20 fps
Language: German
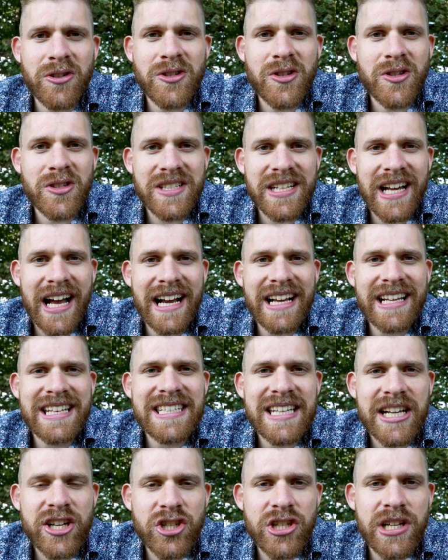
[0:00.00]
und zu sagen,
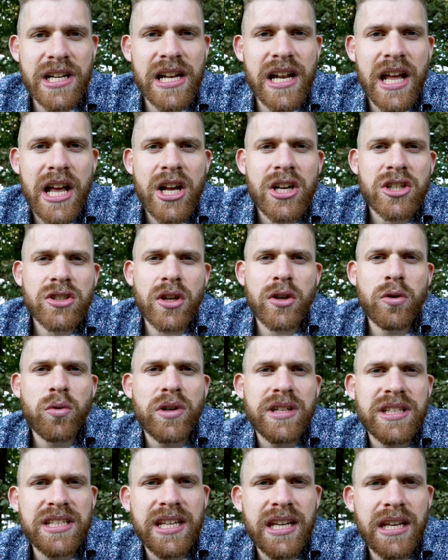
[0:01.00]
jetzt sei still, sondern
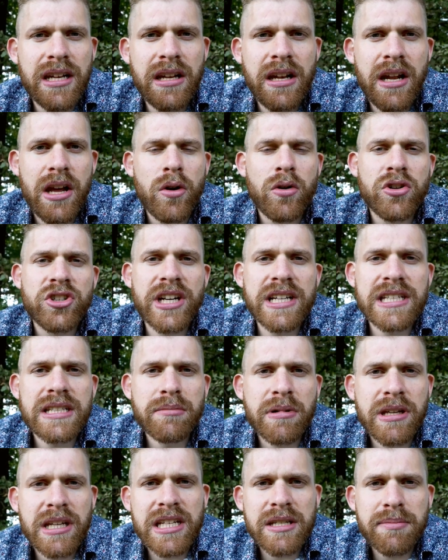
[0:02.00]
du gehst hin und schenkst
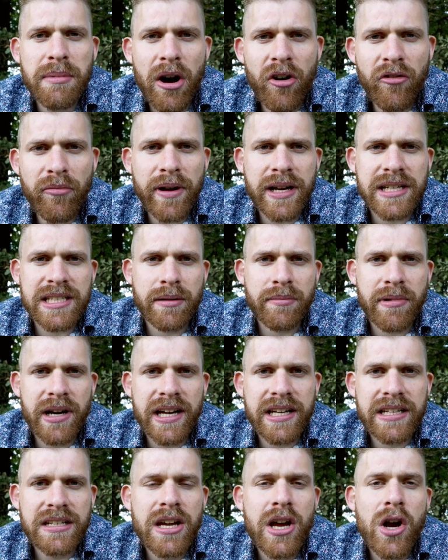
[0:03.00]
dem Kind erstmal
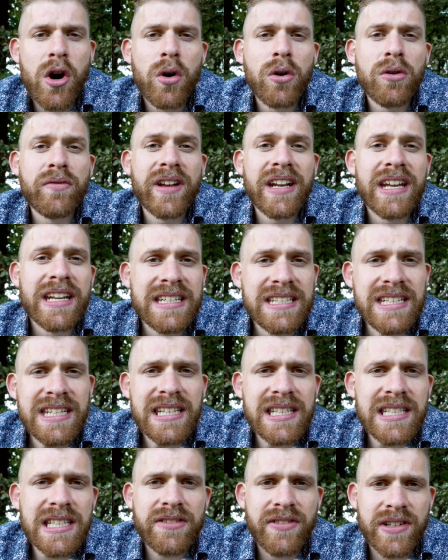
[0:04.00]
Aufmerksamkeit. Und wenn in
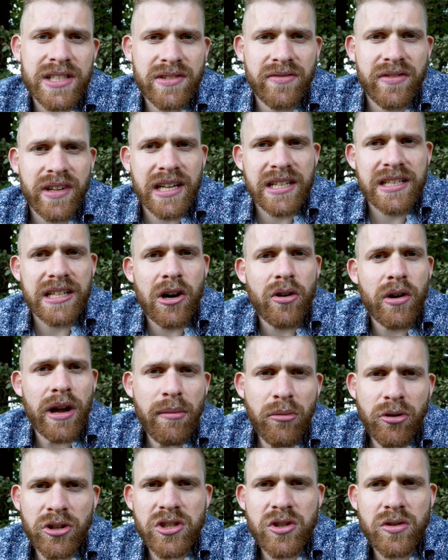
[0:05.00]
dir sich was wehrt, auch
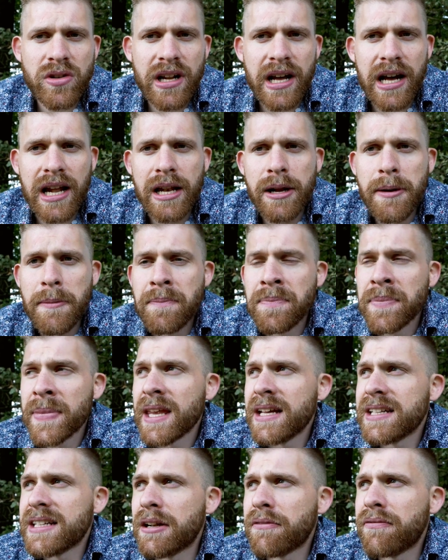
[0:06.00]
emotional,
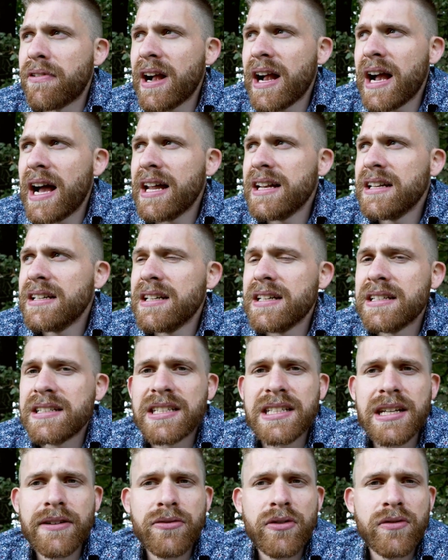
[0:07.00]
dann fang an,
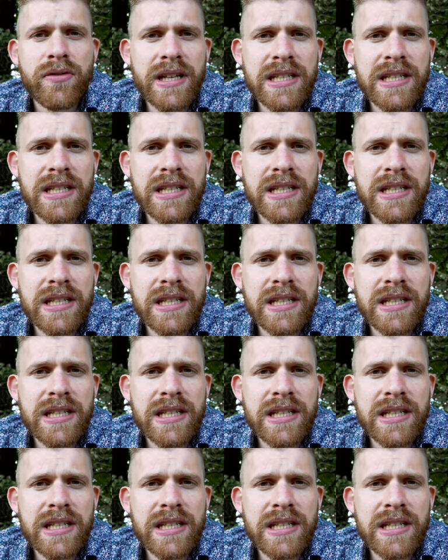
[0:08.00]
dich dafür